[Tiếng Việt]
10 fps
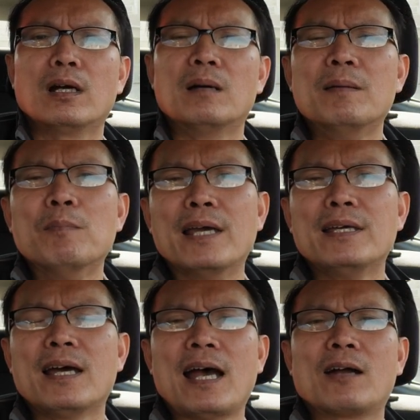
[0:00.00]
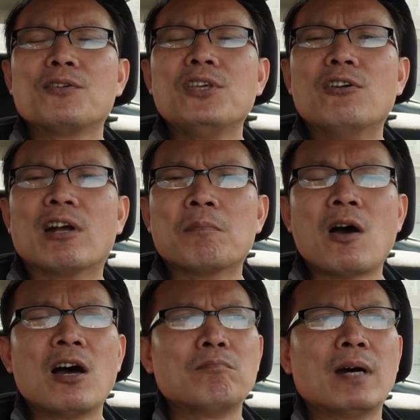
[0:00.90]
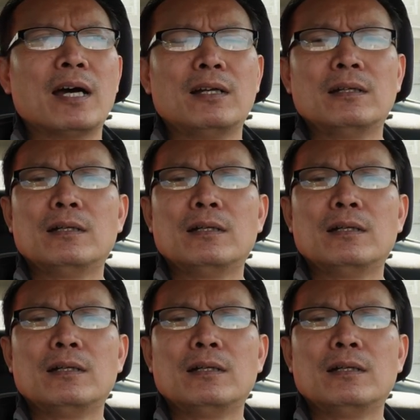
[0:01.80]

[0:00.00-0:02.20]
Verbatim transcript: ở bên mỹ á có nhiều cái món mà